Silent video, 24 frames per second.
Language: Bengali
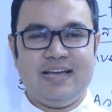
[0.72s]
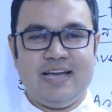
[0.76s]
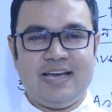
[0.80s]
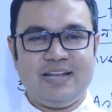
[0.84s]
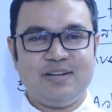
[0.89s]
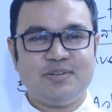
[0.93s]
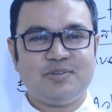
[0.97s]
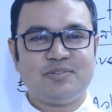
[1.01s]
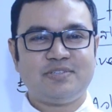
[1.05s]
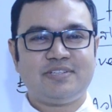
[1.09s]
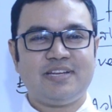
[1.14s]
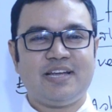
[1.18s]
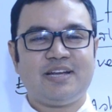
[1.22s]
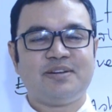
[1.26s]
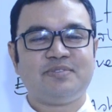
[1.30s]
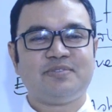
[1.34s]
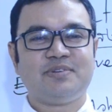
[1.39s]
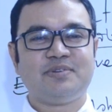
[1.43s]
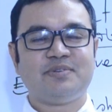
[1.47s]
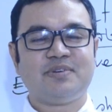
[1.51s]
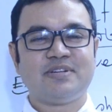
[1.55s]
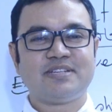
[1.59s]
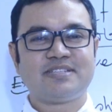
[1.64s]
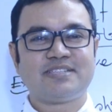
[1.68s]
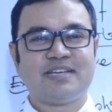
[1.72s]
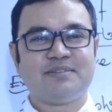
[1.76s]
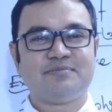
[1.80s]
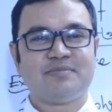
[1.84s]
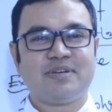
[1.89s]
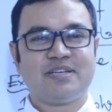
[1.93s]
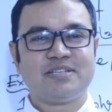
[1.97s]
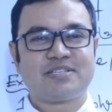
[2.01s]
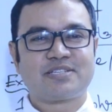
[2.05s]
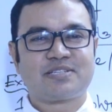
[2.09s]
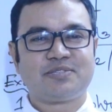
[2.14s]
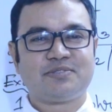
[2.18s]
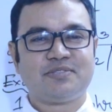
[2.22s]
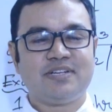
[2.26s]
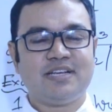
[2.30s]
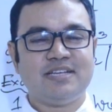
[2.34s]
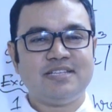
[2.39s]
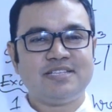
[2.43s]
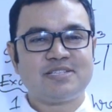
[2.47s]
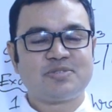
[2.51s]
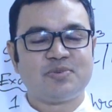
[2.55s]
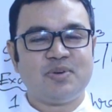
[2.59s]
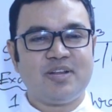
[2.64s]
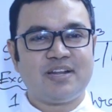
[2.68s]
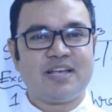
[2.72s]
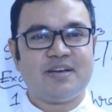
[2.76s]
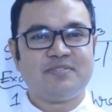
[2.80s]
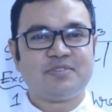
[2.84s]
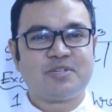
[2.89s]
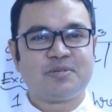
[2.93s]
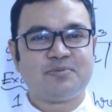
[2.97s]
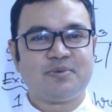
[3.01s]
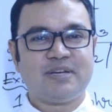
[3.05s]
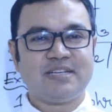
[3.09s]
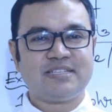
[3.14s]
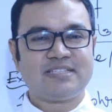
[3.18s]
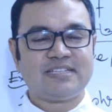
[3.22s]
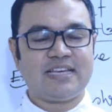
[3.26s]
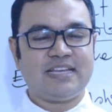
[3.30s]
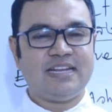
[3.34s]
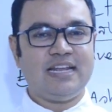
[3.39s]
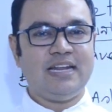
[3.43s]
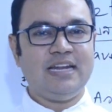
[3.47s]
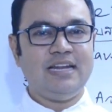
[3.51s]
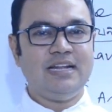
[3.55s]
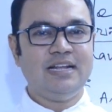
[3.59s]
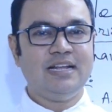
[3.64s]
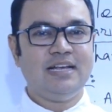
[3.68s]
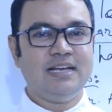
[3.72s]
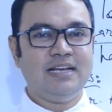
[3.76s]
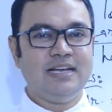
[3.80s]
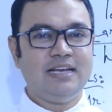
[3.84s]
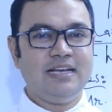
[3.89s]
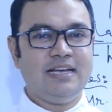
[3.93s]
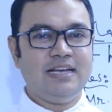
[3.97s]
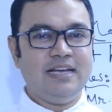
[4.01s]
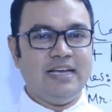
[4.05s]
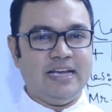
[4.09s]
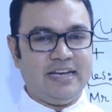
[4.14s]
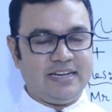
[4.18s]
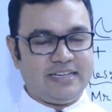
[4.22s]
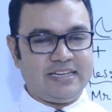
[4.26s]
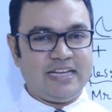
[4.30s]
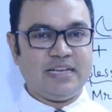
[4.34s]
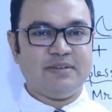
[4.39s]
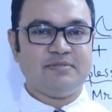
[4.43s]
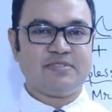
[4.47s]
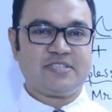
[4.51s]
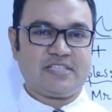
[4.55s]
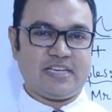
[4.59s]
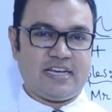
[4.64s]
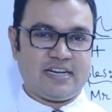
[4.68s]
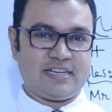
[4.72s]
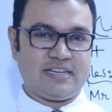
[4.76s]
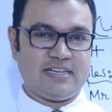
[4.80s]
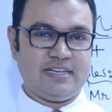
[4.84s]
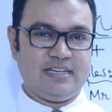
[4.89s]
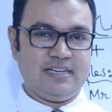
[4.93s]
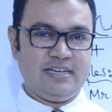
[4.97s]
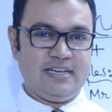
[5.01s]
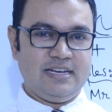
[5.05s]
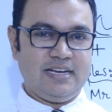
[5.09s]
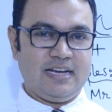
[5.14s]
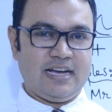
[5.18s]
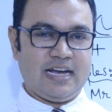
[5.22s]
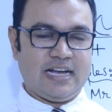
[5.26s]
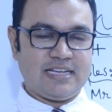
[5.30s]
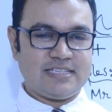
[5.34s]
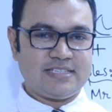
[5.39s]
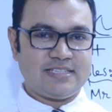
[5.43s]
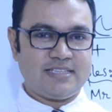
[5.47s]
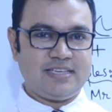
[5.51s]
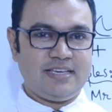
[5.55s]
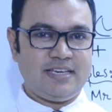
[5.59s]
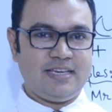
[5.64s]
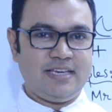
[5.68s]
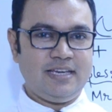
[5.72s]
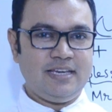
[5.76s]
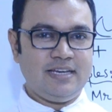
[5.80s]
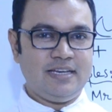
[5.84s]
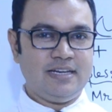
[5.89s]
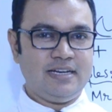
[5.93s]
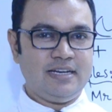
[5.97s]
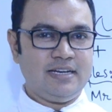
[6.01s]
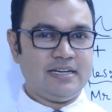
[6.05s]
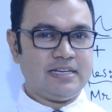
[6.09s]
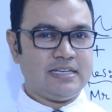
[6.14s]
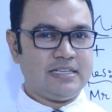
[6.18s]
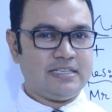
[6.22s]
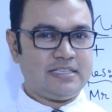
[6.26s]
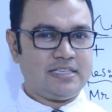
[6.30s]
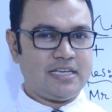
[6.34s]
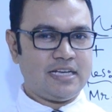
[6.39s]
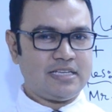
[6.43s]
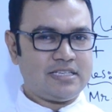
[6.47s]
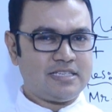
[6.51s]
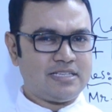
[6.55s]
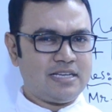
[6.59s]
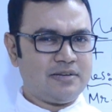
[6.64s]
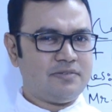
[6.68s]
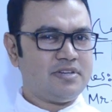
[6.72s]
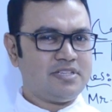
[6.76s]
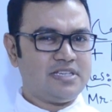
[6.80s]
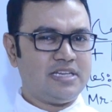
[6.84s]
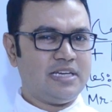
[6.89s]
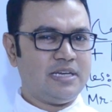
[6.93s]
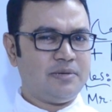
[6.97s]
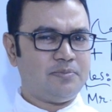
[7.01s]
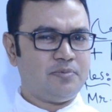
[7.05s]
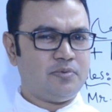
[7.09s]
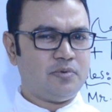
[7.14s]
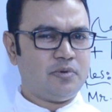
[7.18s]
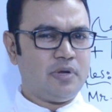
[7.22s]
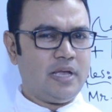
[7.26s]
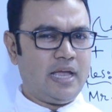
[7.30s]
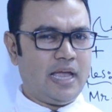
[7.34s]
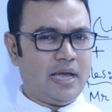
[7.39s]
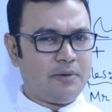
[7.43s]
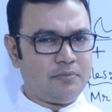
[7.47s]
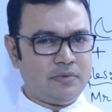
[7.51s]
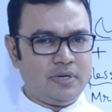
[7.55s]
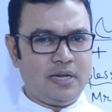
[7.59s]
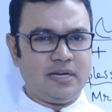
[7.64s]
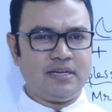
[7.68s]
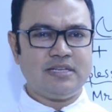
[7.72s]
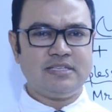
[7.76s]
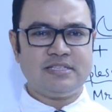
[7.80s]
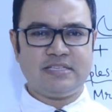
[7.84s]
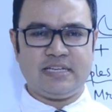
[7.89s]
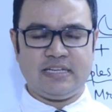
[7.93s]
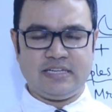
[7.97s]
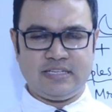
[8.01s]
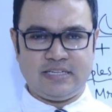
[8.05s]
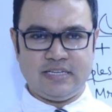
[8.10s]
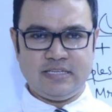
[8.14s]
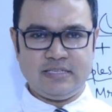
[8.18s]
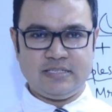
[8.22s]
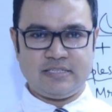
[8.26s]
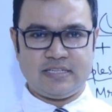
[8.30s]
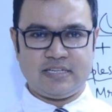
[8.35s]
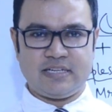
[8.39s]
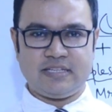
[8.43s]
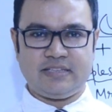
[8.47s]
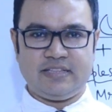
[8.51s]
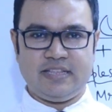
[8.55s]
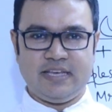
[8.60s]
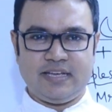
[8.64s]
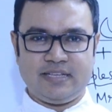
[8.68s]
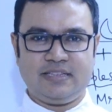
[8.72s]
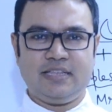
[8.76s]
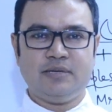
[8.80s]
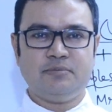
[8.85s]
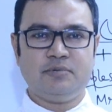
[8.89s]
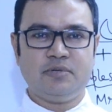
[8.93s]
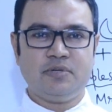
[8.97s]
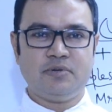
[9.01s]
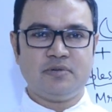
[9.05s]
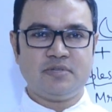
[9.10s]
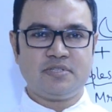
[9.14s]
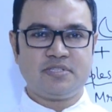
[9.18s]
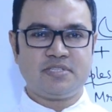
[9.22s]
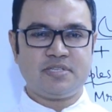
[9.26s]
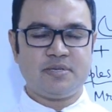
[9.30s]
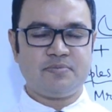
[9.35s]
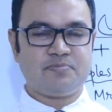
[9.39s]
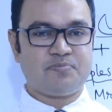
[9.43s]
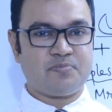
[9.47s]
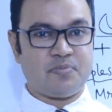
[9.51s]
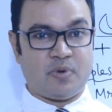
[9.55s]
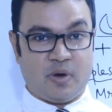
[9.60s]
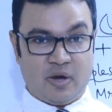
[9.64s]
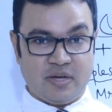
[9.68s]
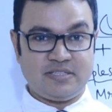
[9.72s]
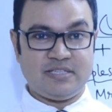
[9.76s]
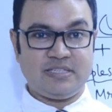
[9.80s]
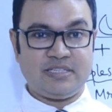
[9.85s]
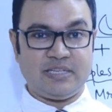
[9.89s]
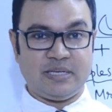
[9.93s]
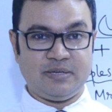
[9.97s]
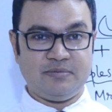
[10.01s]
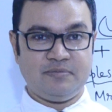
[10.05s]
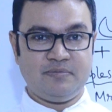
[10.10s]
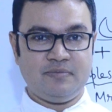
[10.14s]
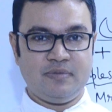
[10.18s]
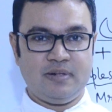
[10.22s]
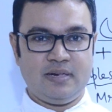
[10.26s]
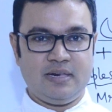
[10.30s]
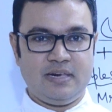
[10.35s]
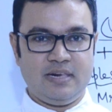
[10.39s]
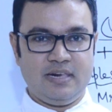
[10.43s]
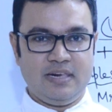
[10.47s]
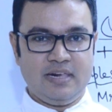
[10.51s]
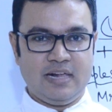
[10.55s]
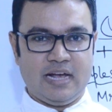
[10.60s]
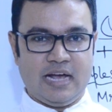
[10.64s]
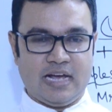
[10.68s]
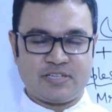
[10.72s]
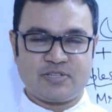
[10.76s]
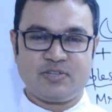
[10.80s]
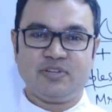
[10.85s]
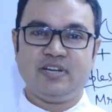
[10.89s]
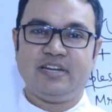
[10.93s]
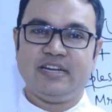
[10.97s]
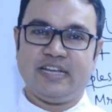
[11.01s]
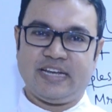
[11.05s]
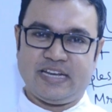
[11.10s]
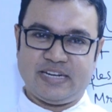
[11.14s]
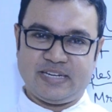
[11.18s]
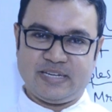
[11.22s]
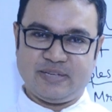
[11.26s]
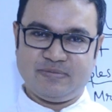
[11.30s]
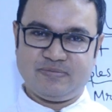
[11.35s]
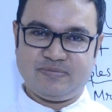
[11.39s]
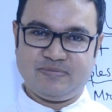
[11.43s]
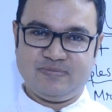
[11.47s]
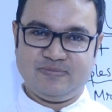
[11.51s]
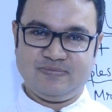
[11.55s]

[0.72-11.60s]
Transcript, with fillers: হ্যালো ডিয়ার ভিউয়ার্স অ্যান্ড মাই স্টুডেন্টস ওয়েলকাম টু মাই চ্যানেল এটি অ্যান্সার আজকে জাস্ট আমরা শিখব এমন একটা সেন্টেন্স যেটা দেখতে মনে হচ্ছে পজিটিভ আসলে নেগেটিভ